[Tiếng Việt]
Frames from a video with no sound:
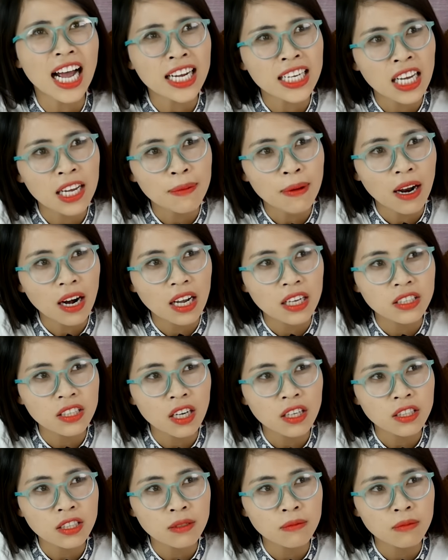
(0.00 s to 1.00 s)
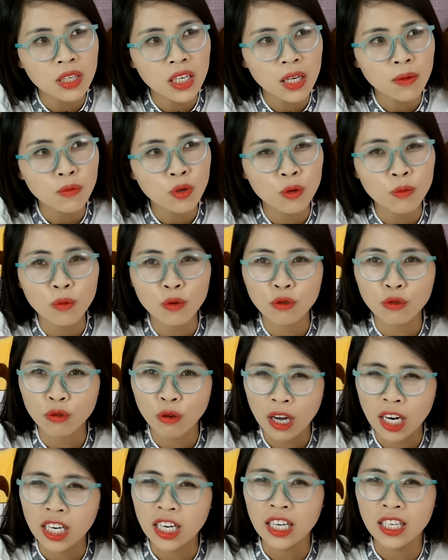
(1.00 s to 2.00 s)
anh ấy bảo là cho chị mượn em thộn một
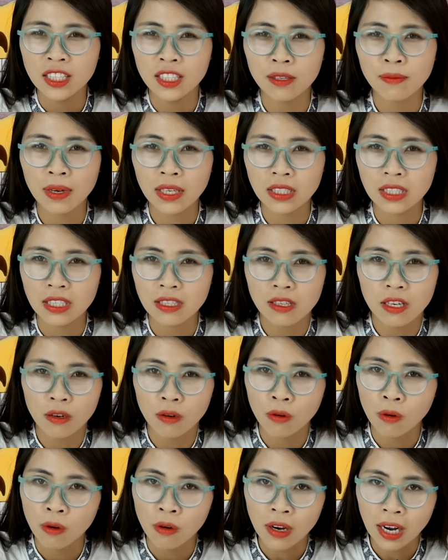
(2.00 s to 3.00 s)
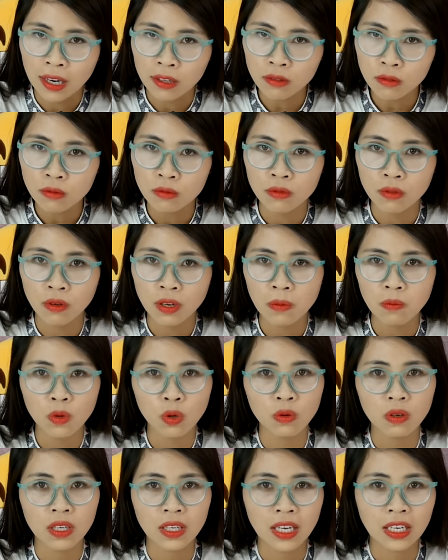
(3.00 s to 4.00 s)
tuần nhưng mà chị sẽ cố gắng dụ dỗ em
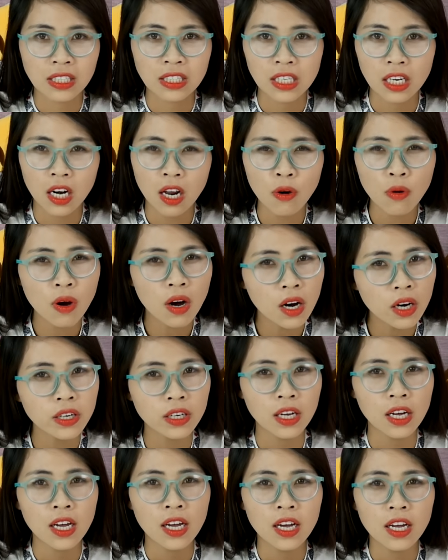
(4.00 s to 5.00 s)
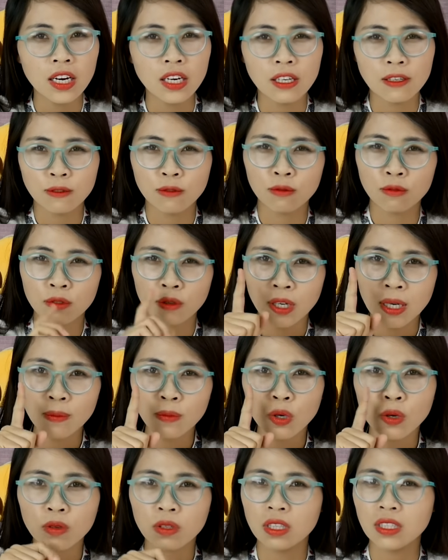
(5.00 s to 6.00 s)
thộn ở nhà chị lâu hơn để dụ dỗ
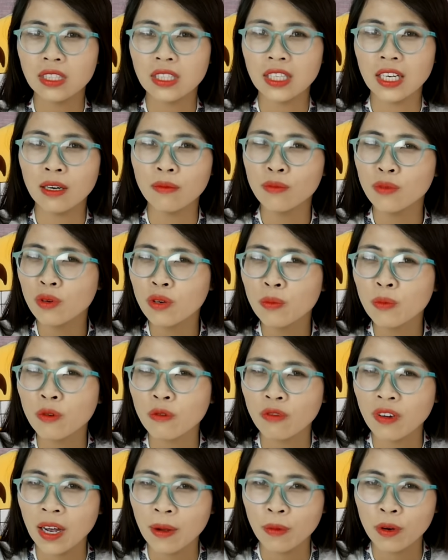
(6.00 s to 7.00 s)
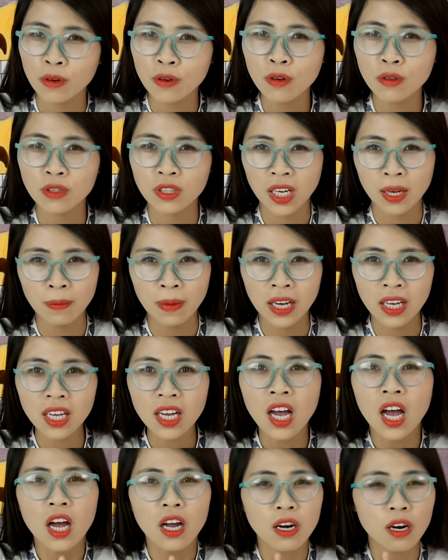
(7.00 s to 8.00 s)
em thộn thì chị đã mua một vài món đồ cho em ấy
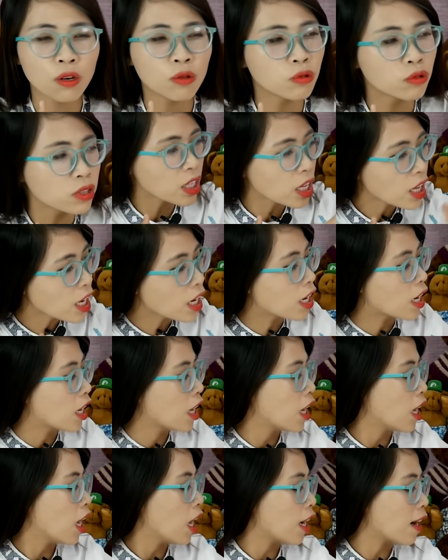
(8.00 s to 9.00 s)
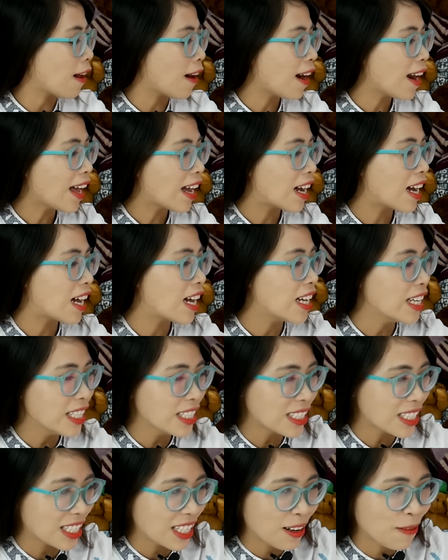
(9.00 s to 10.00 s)
đầu tiên đó là
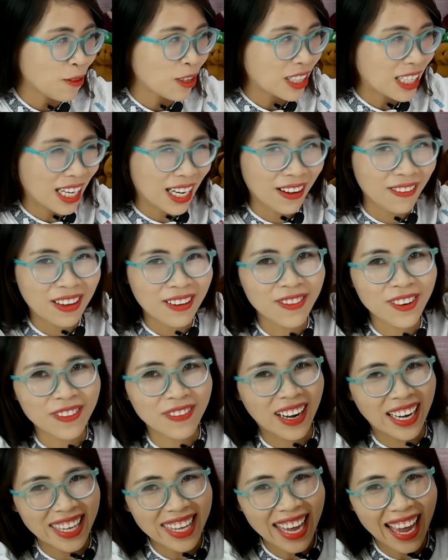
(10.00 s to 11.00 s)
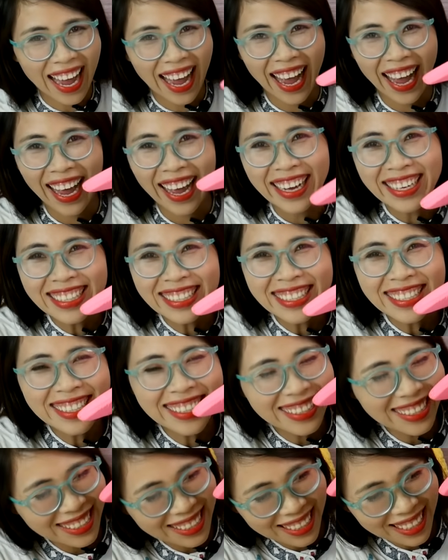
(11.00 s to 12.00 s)
chị đã mua tặng em ấy một mái nhà
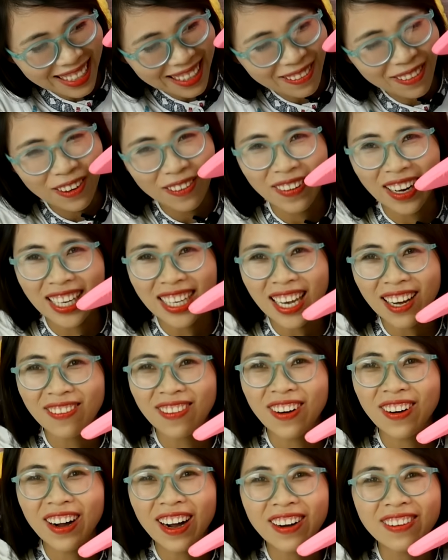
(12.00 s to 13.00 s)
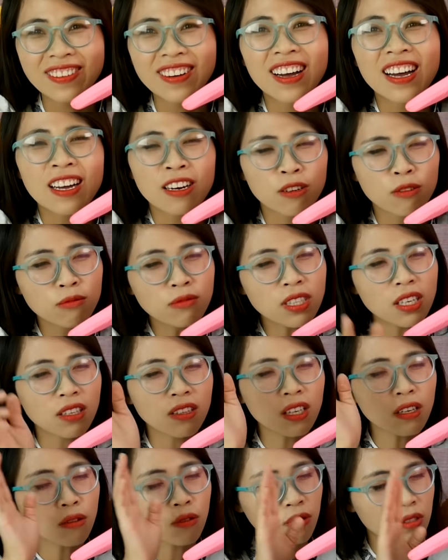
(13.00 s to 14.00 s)
một mái nhà màu hồng đúng sở
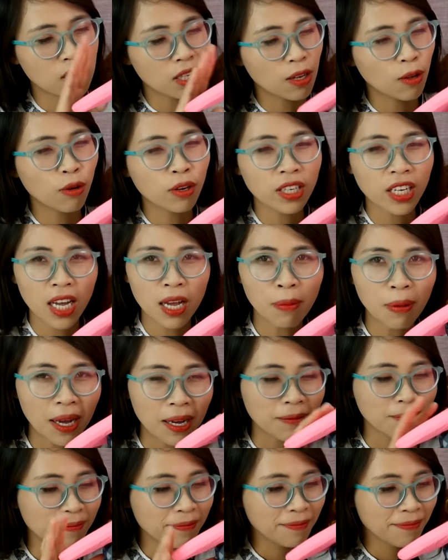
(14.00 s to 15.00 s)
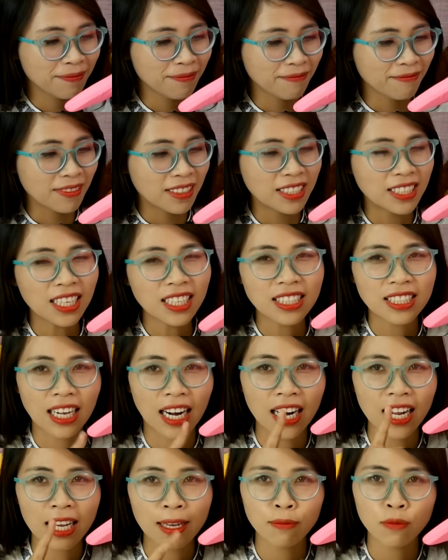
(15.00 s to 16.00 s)
thích của chị luôn các em ạ chắc
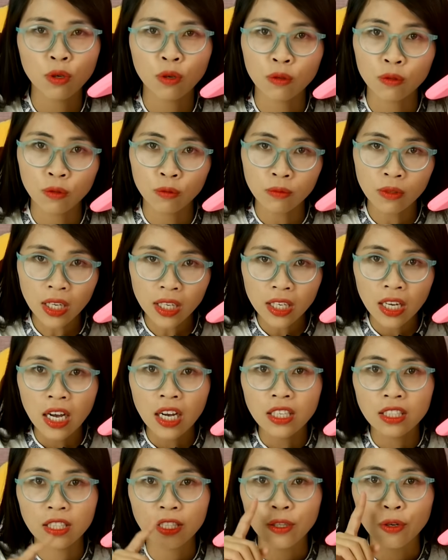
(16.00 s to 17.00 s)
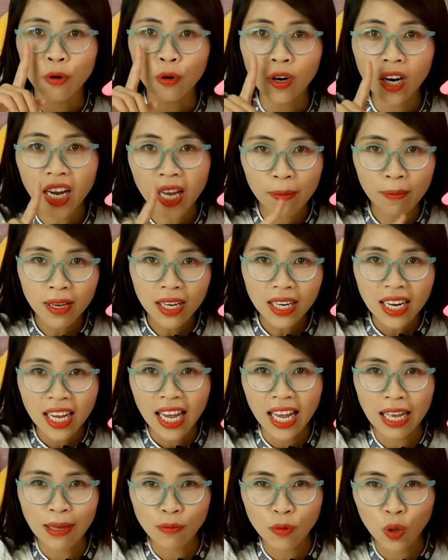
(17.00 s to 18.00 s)
chắn là em thuận cũng thích chị đố các em biết
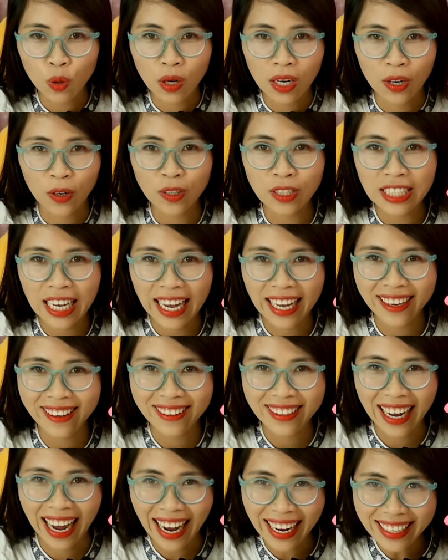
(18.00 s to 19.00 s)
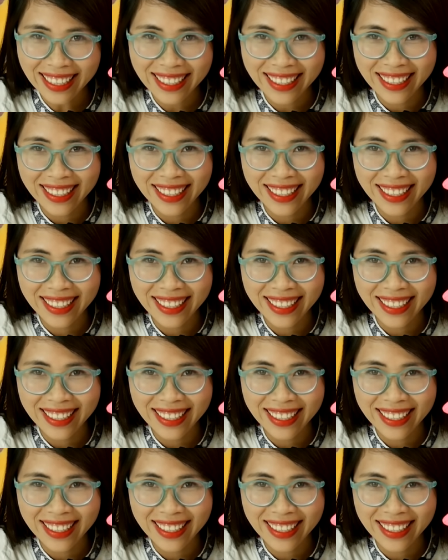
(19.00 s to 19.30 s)
em thuận là con trai hay con gái